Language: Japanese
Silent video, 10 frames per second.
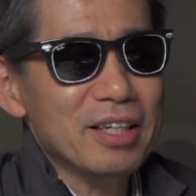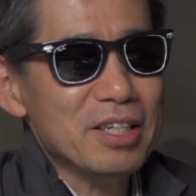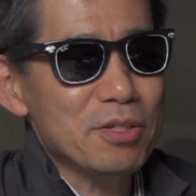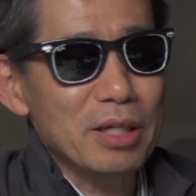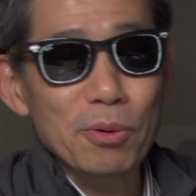
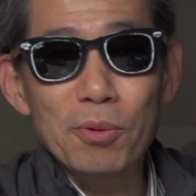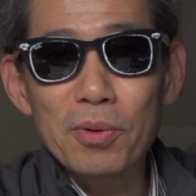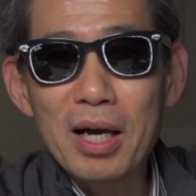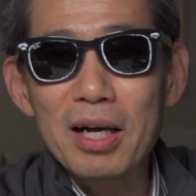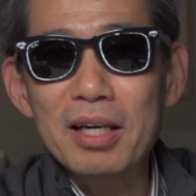必要なとこ
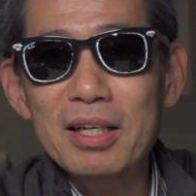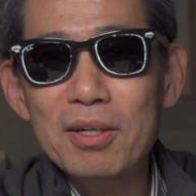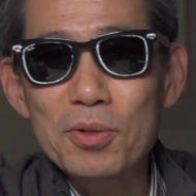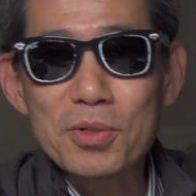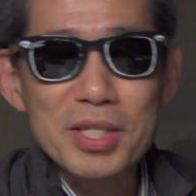ろが
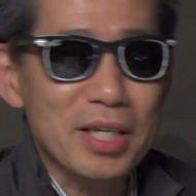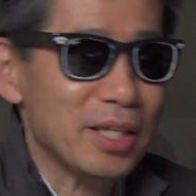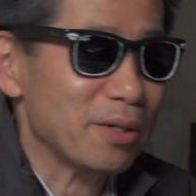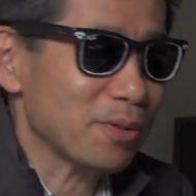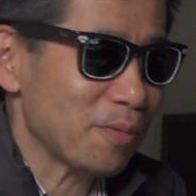保存され
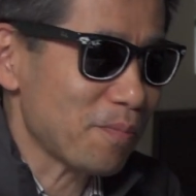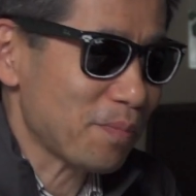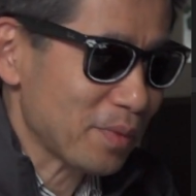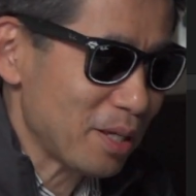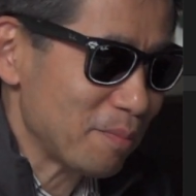ていくと、
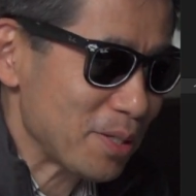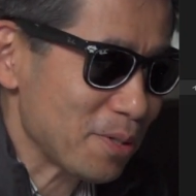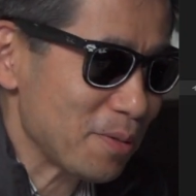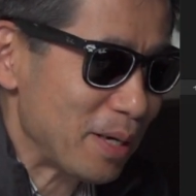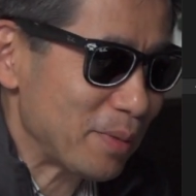まあ、
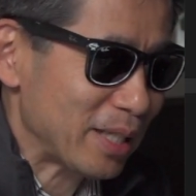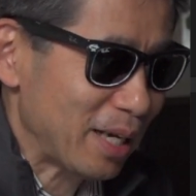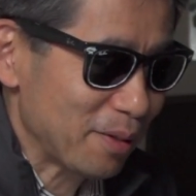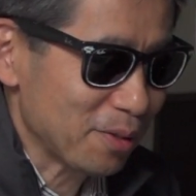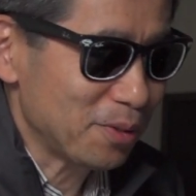それはま
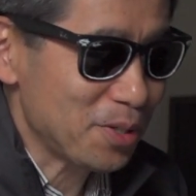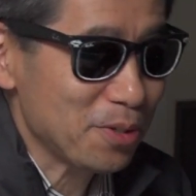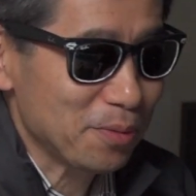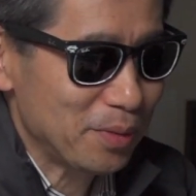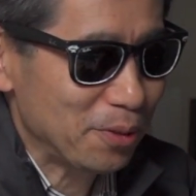た
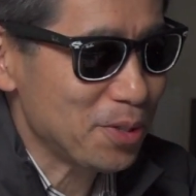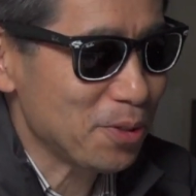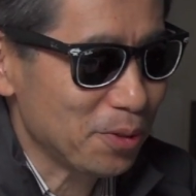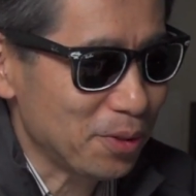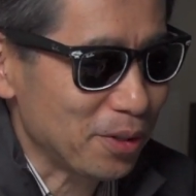後
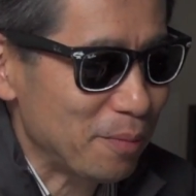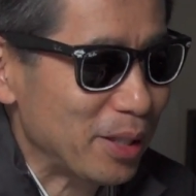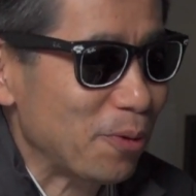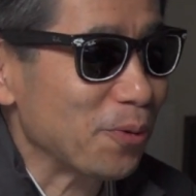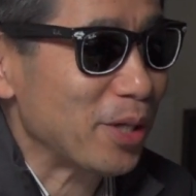後ほどというかま
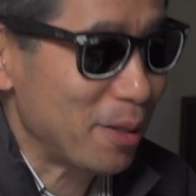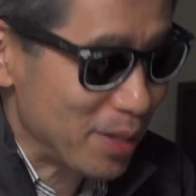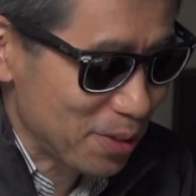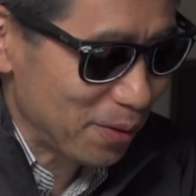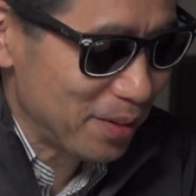た今度やり
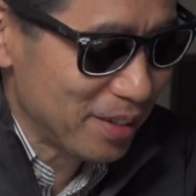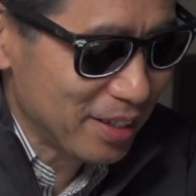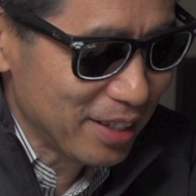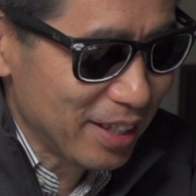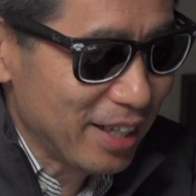ましょう。
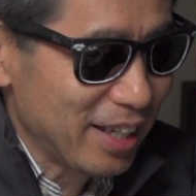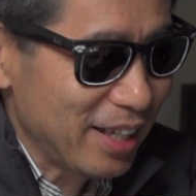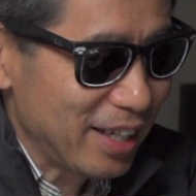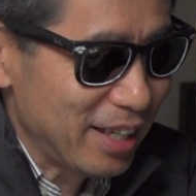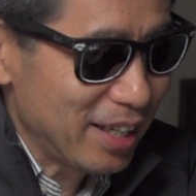
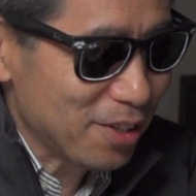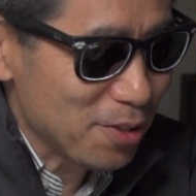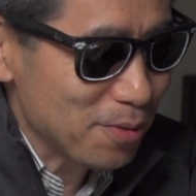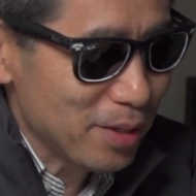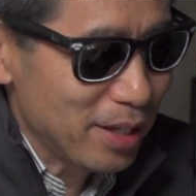えっ、ー、と
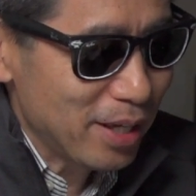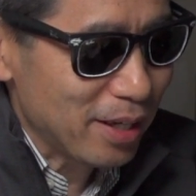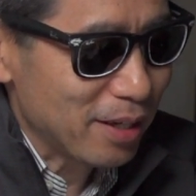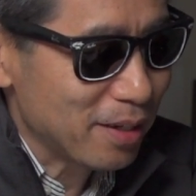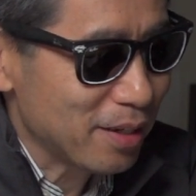それ
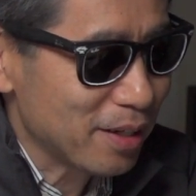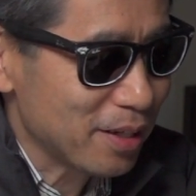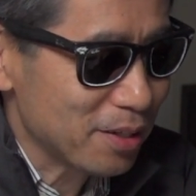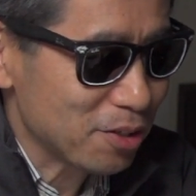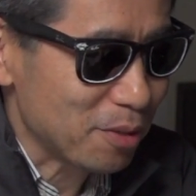で
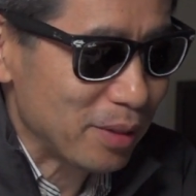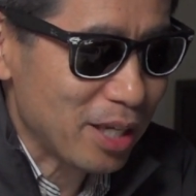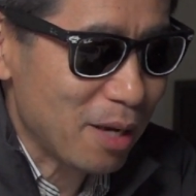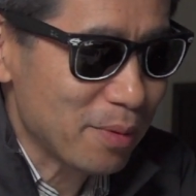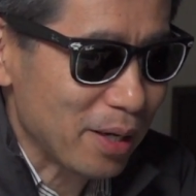ちょっと今
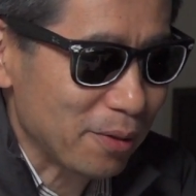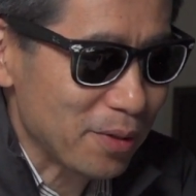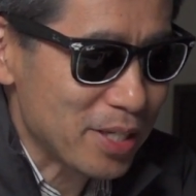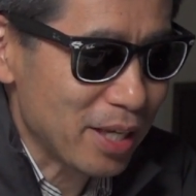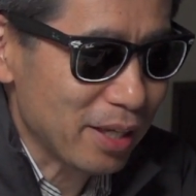タイムライン
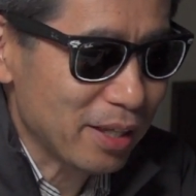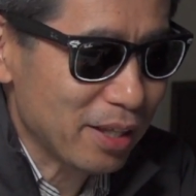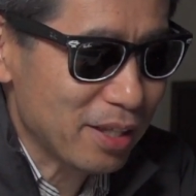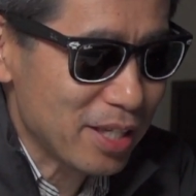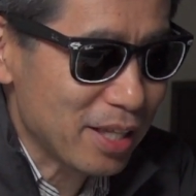これ全
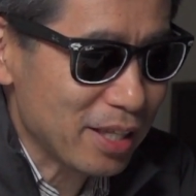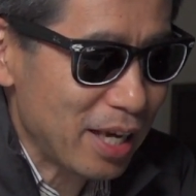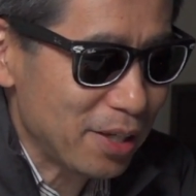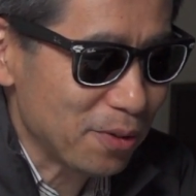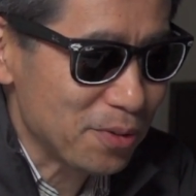全
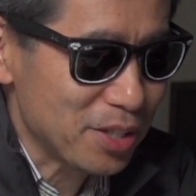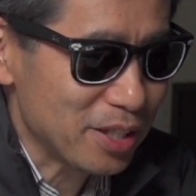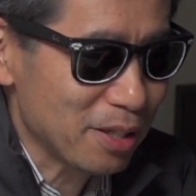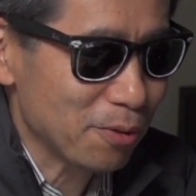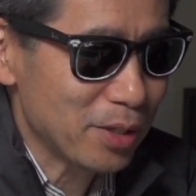体表示
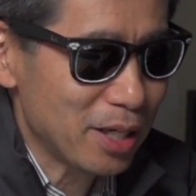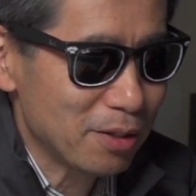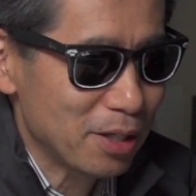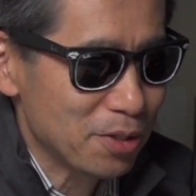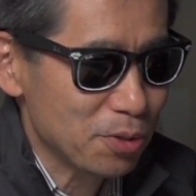この辺
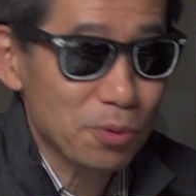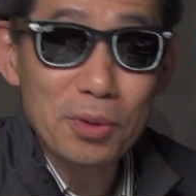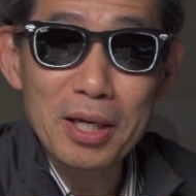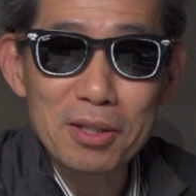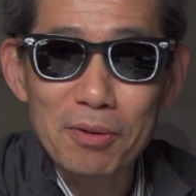のあの
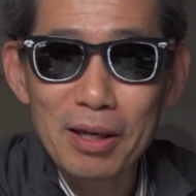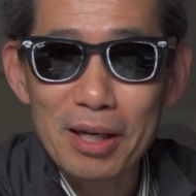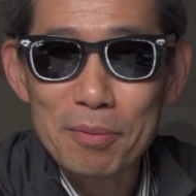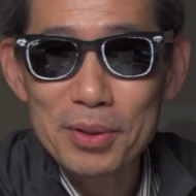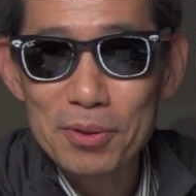ショートカットなん
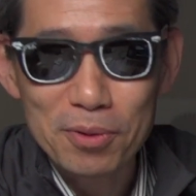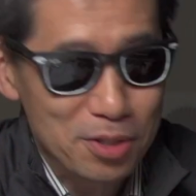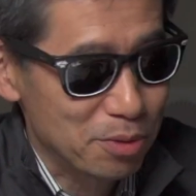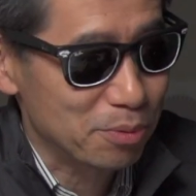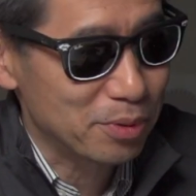かもいろいろ
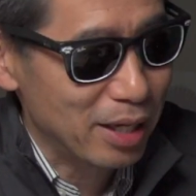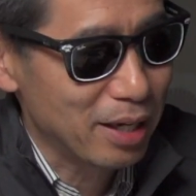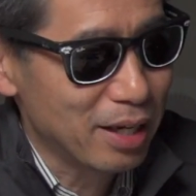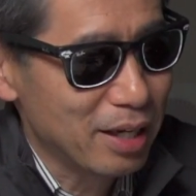自分で